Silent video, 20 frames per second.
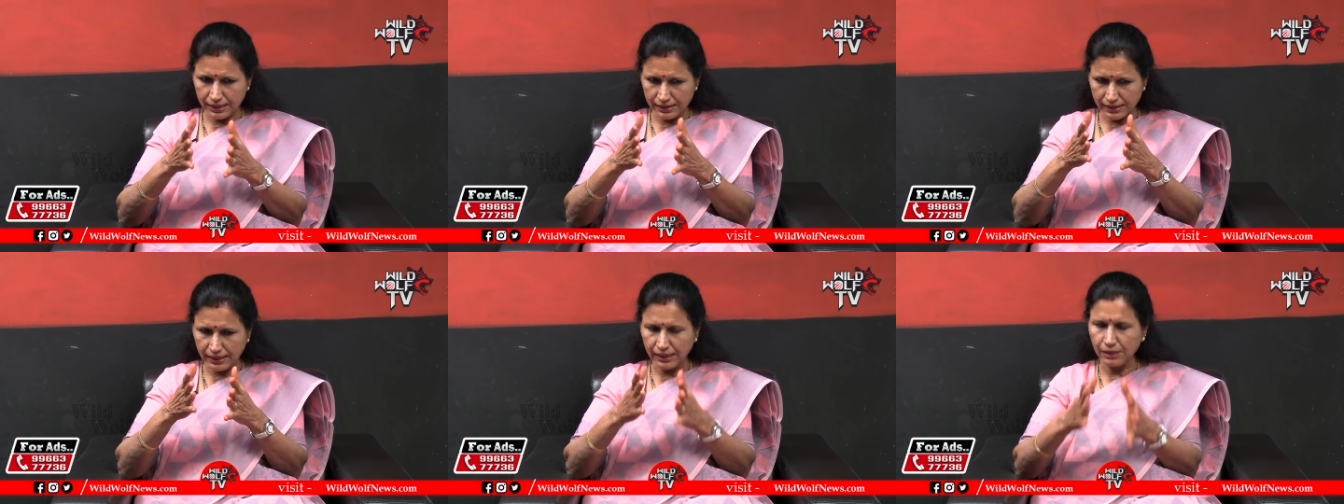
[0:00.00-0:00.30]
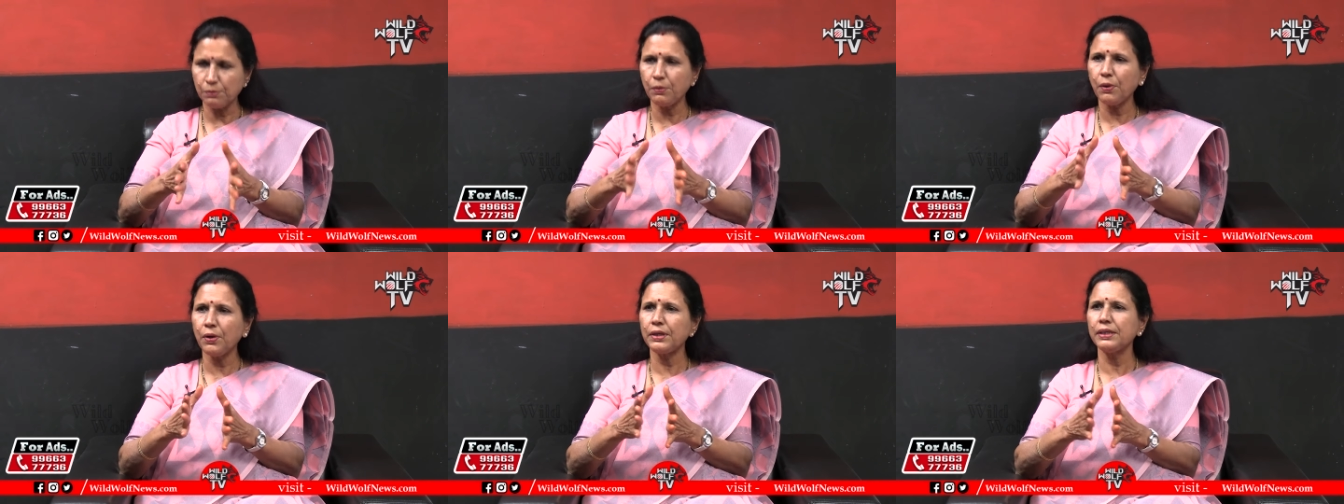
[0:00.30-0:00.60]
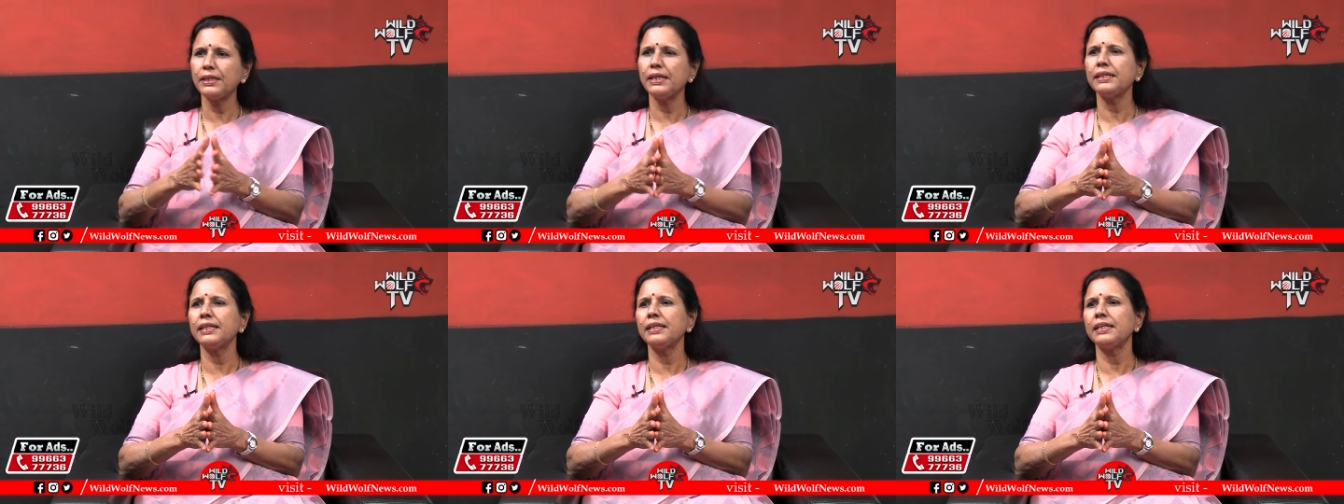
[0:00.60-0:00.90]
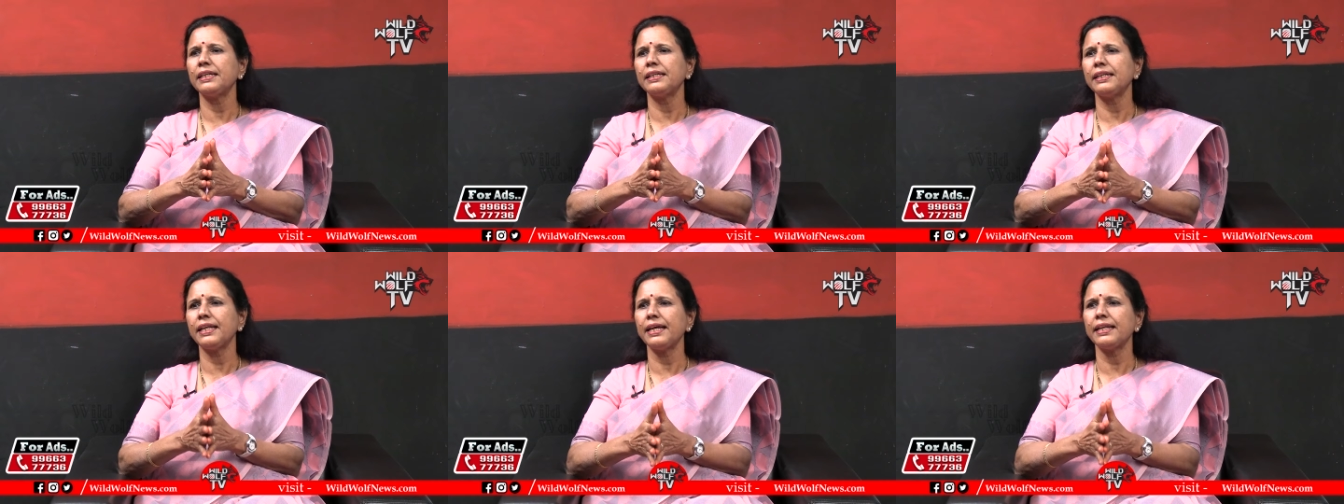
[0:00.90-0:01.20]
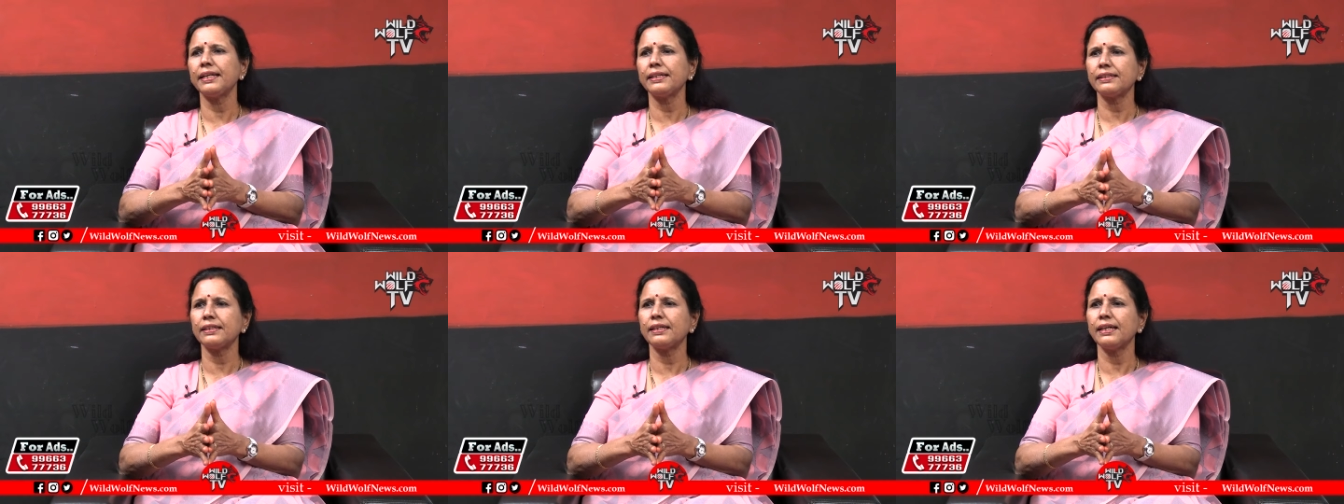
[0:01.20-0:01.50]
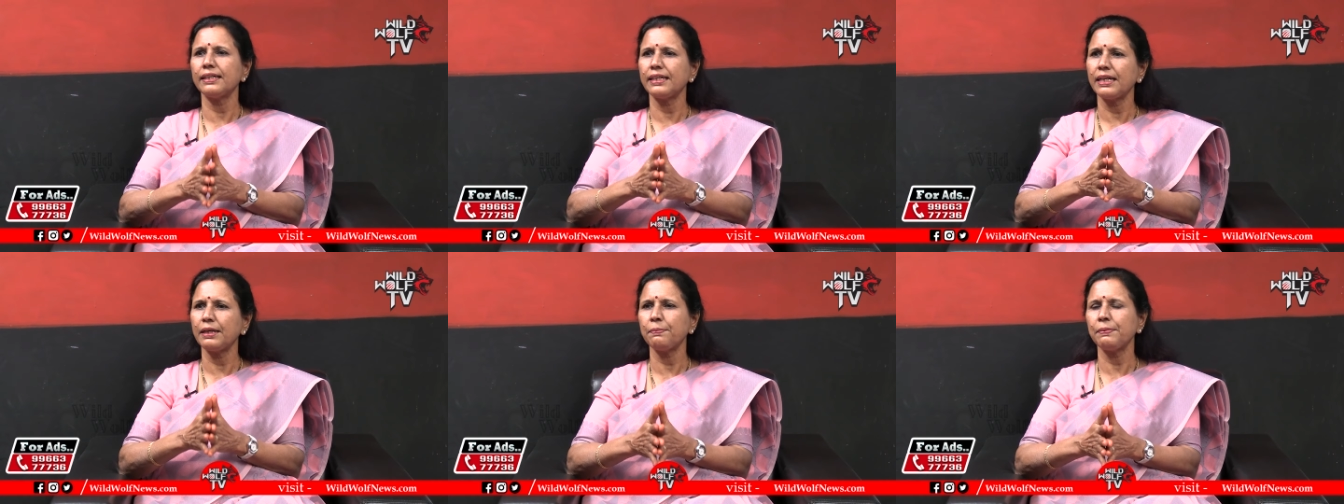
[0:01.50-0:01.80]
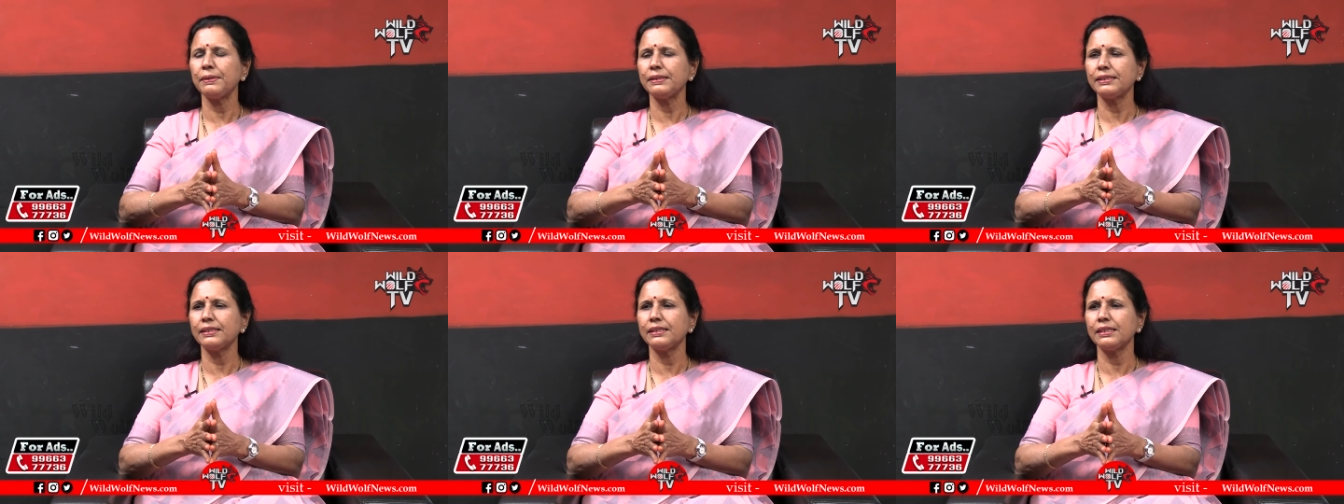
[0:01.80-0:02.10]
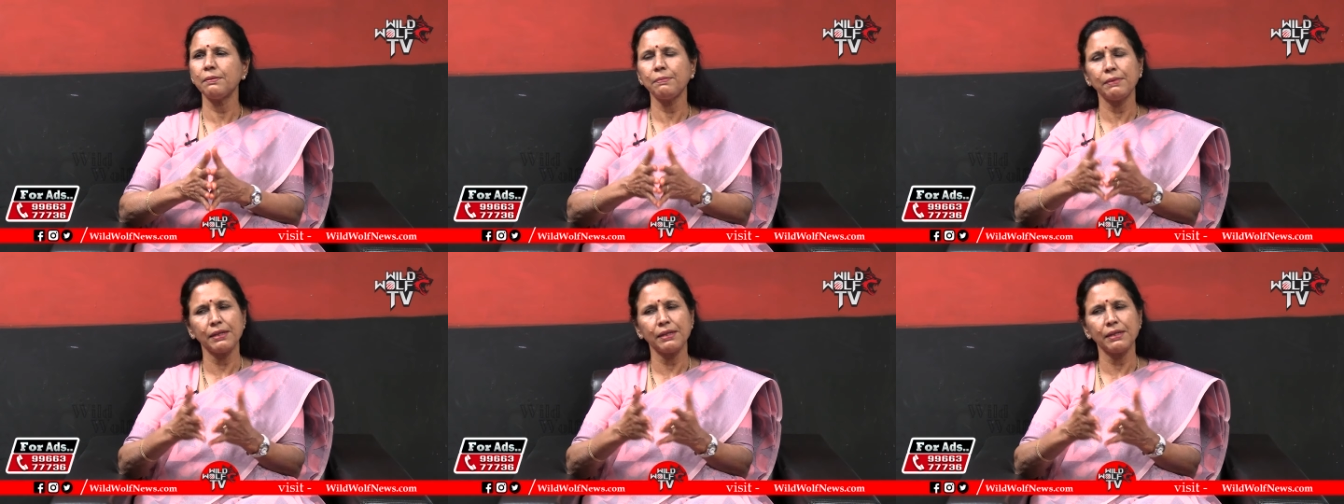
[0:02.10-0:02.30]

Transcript: జగన్మోహన్ రెడ్డిని ఇండైరెక్ట్ గా నడిపించింది